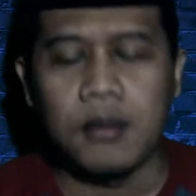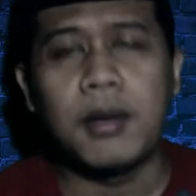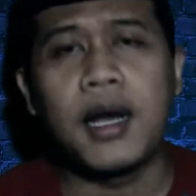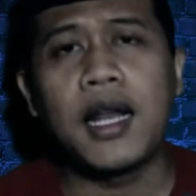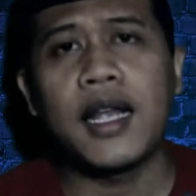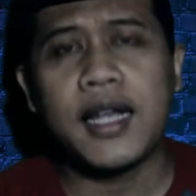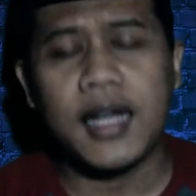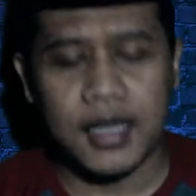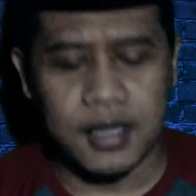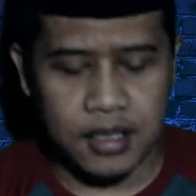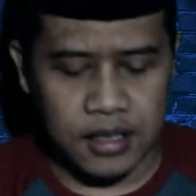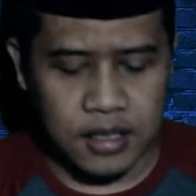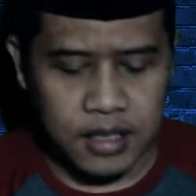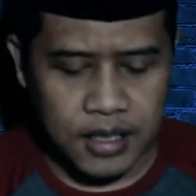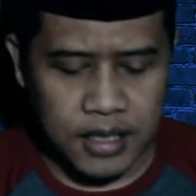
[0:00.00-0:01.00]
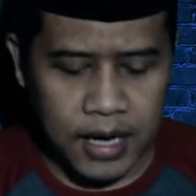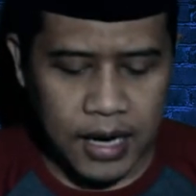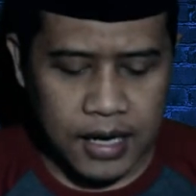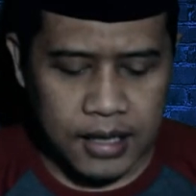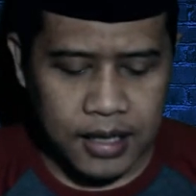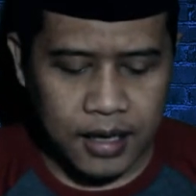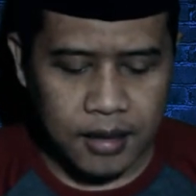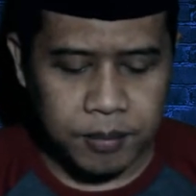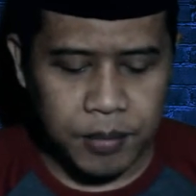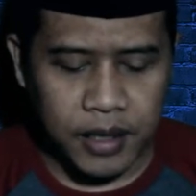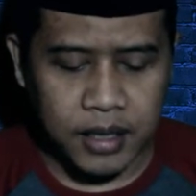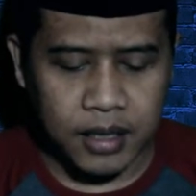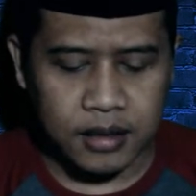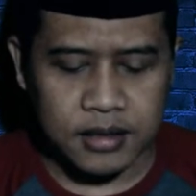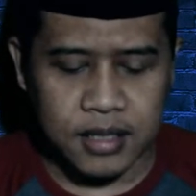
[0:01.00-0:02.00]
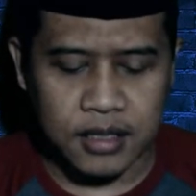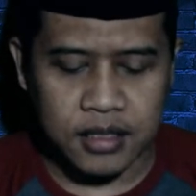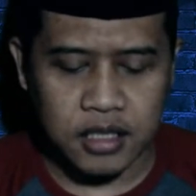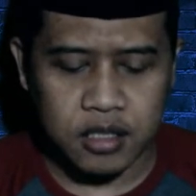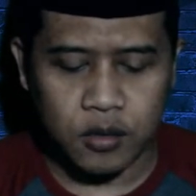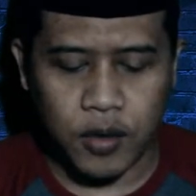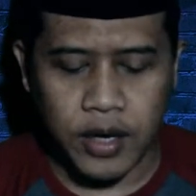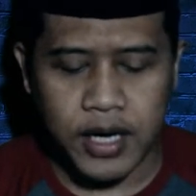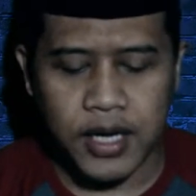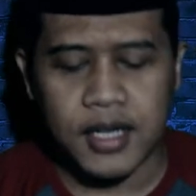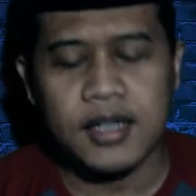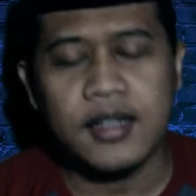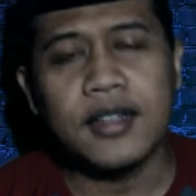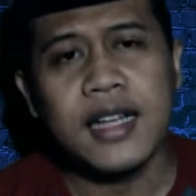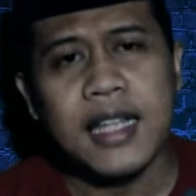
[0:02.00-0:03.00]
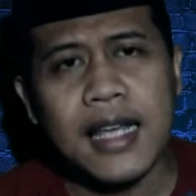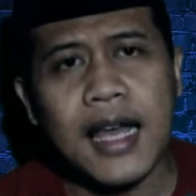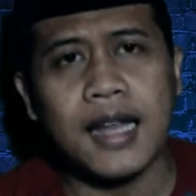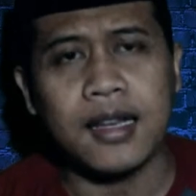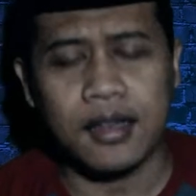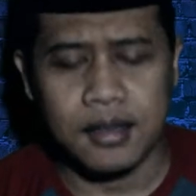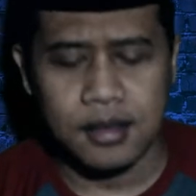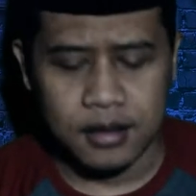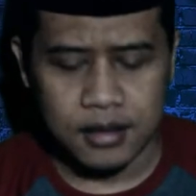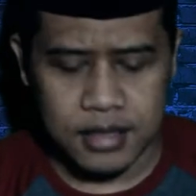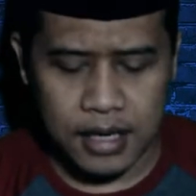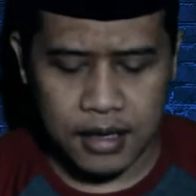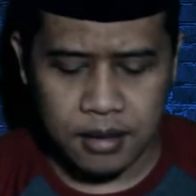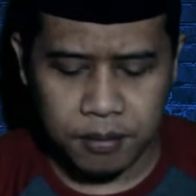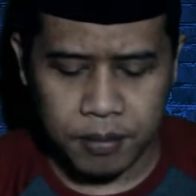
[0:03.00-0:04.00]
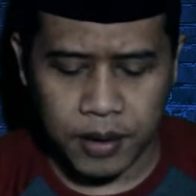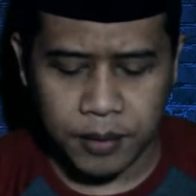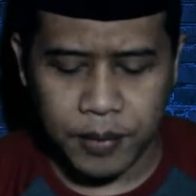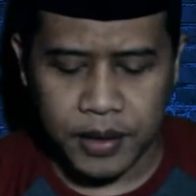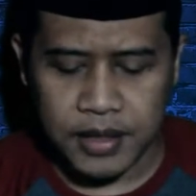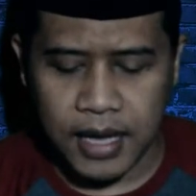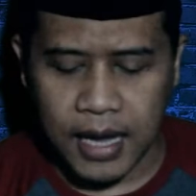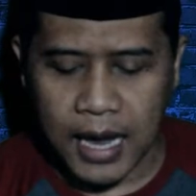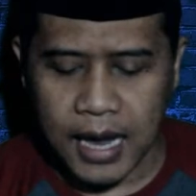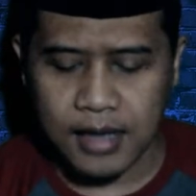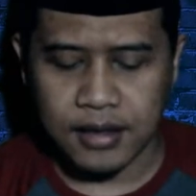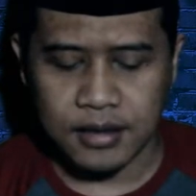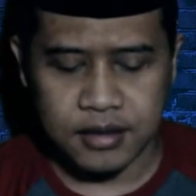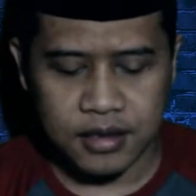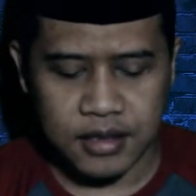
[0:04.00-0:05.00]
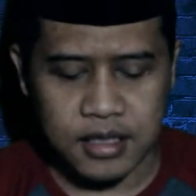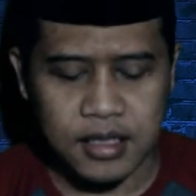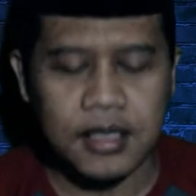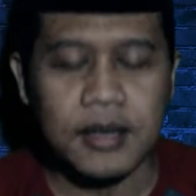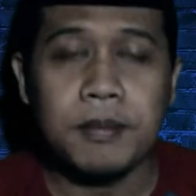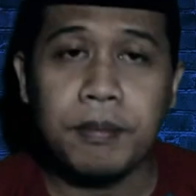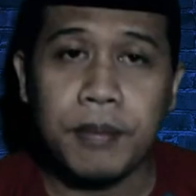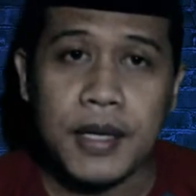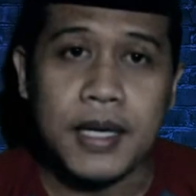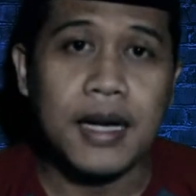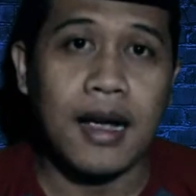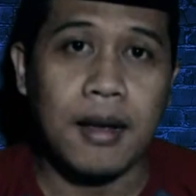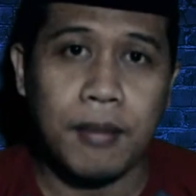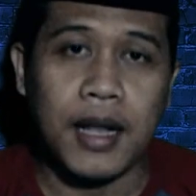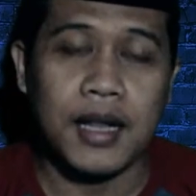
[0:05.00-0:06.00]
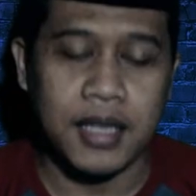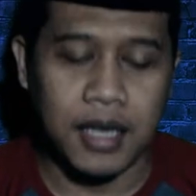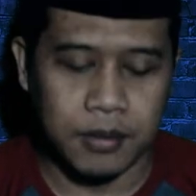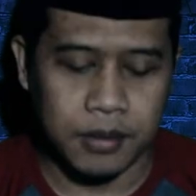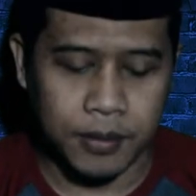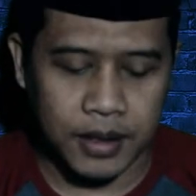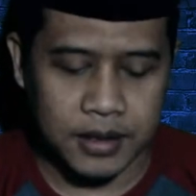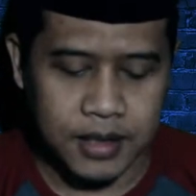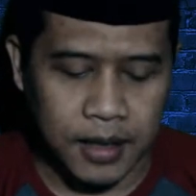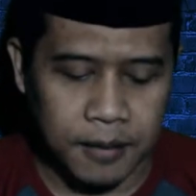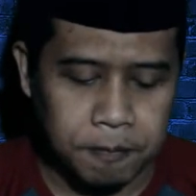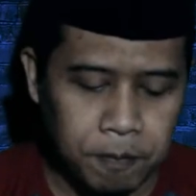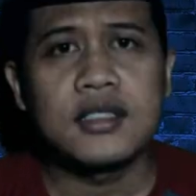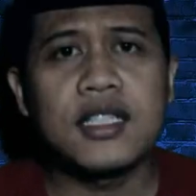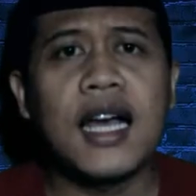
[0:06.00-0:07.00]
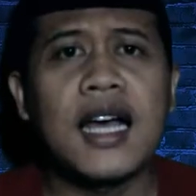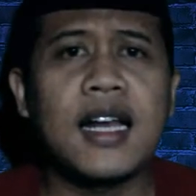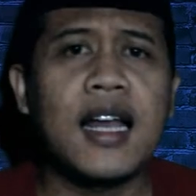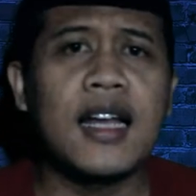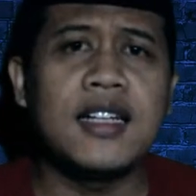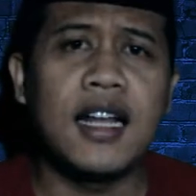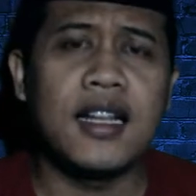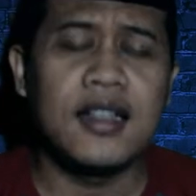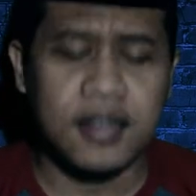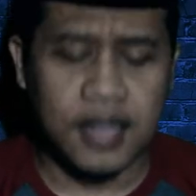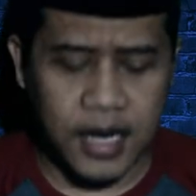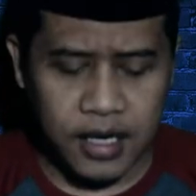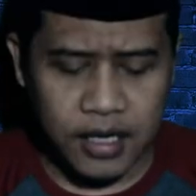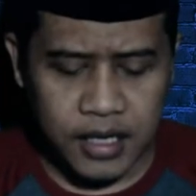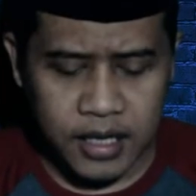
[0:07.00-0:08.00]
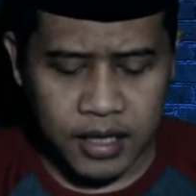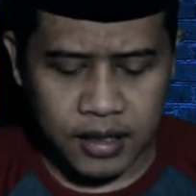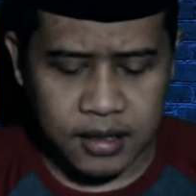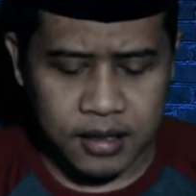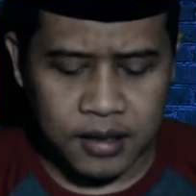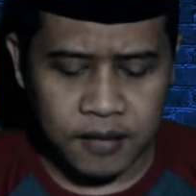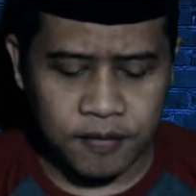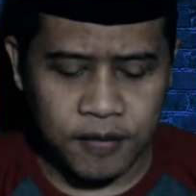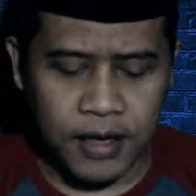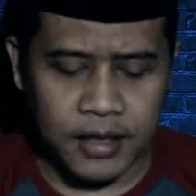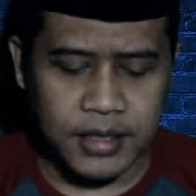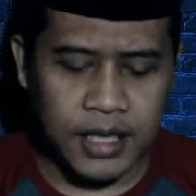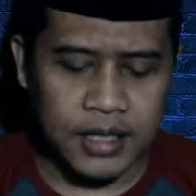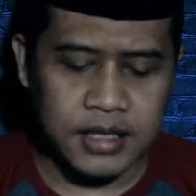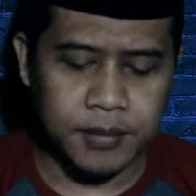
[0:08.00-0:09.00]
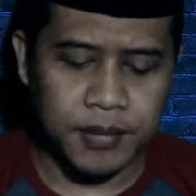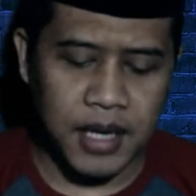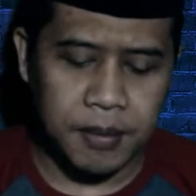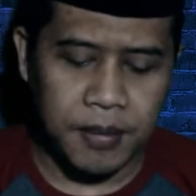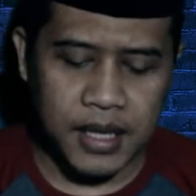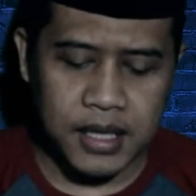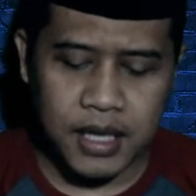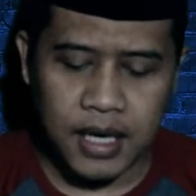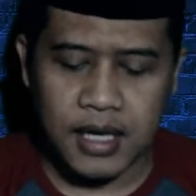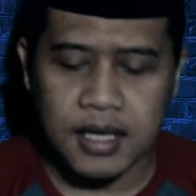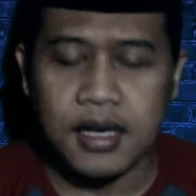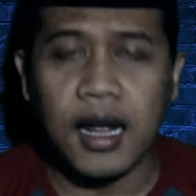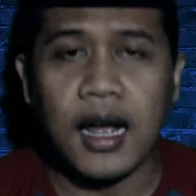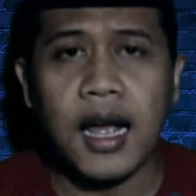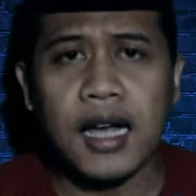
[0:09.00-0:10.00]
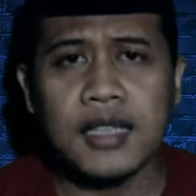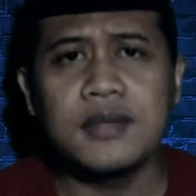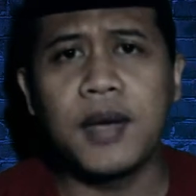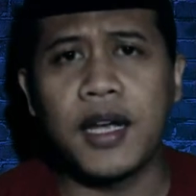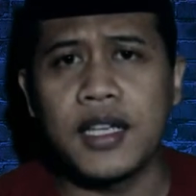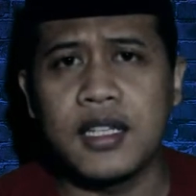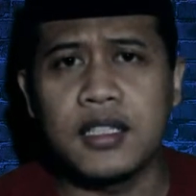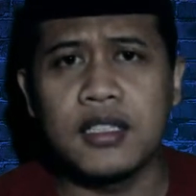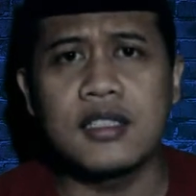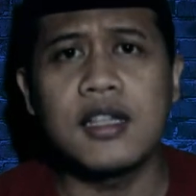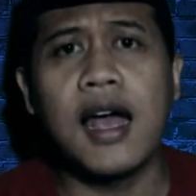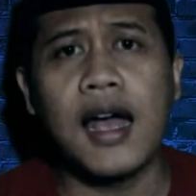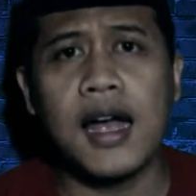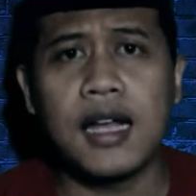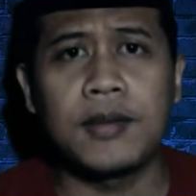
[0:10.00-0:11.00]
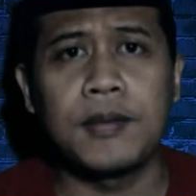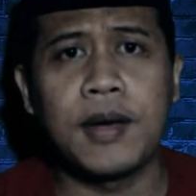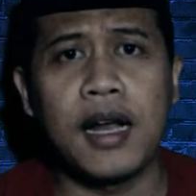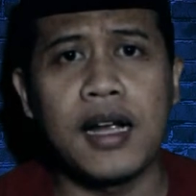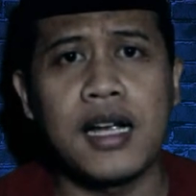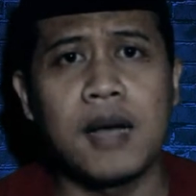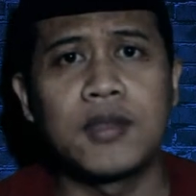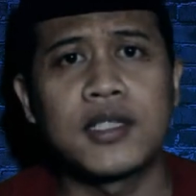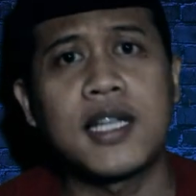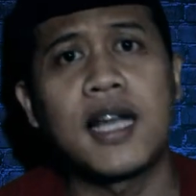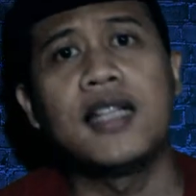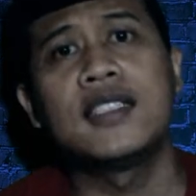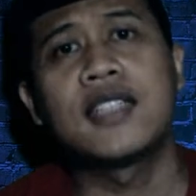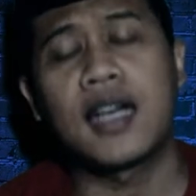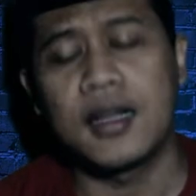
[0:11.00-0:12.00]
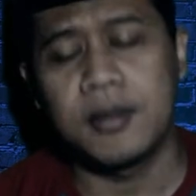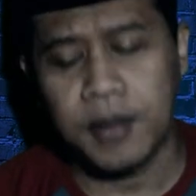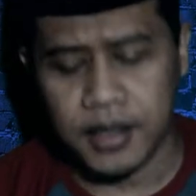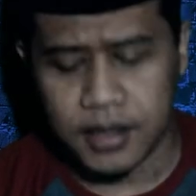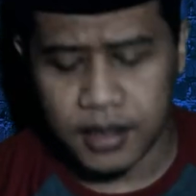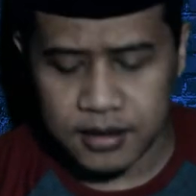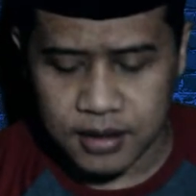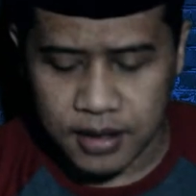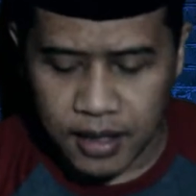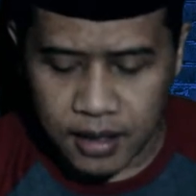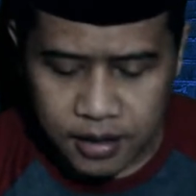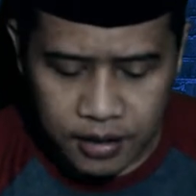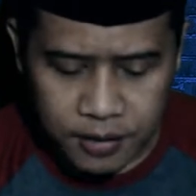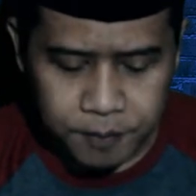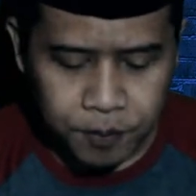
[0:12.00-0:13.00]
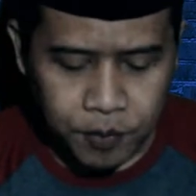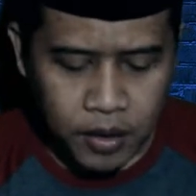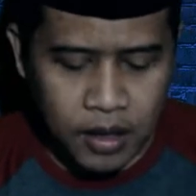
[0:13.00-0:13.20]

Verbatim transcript: malaikat ini akan bekerja sesuai niat dan permintaan si pengamalnya pemirsa cara dan teknik e, variasi mengamalkan asma ini sangat beragam sekali, sangat banyak sekali.